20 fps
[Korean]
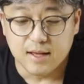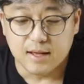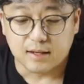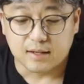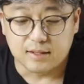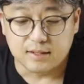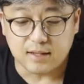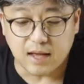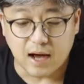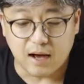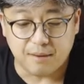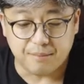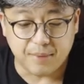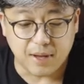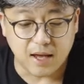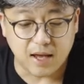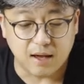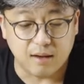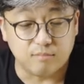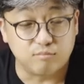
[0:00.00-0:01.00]
그
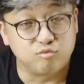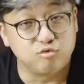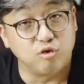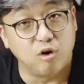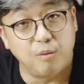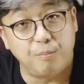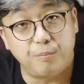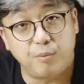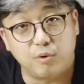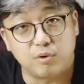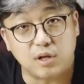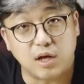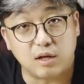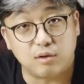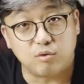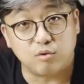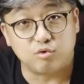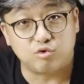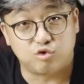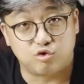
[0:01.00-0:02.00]
다음에
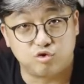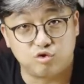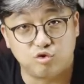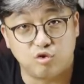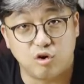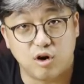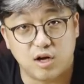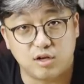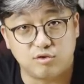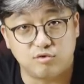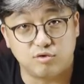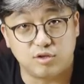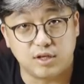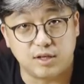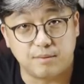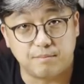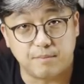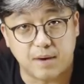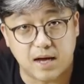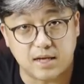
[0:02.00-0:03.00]
무엇보다도 중요한
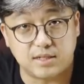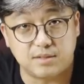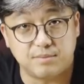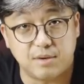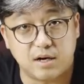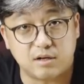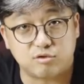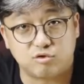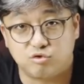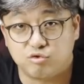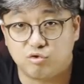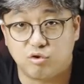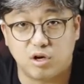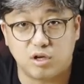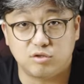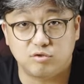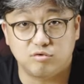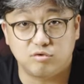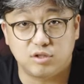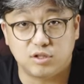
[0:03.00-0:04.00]
유닛, 마지막
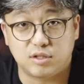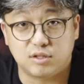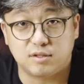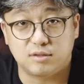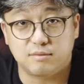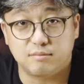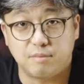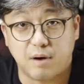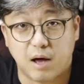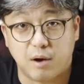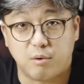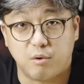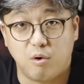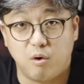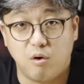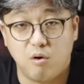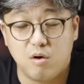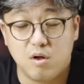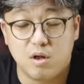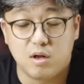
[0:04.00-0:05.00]
중요한 유닛은
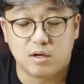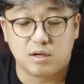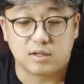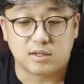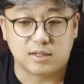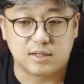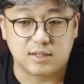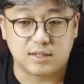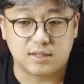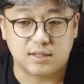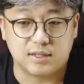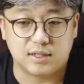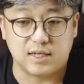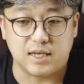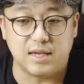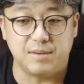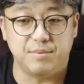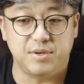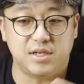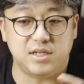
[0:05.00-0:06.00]
바로 그
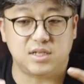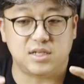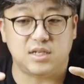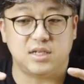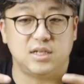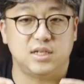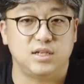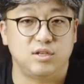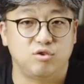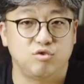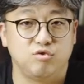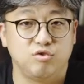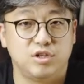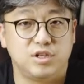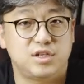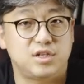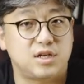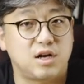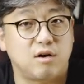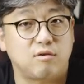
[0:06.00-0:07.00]
이미지
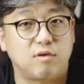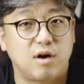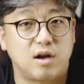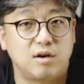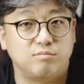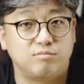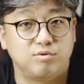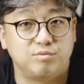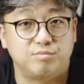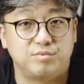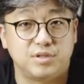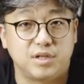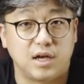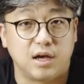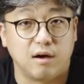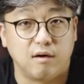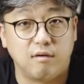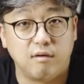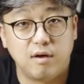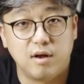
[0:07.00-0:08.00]
유닛이라고 하는 부분이에요.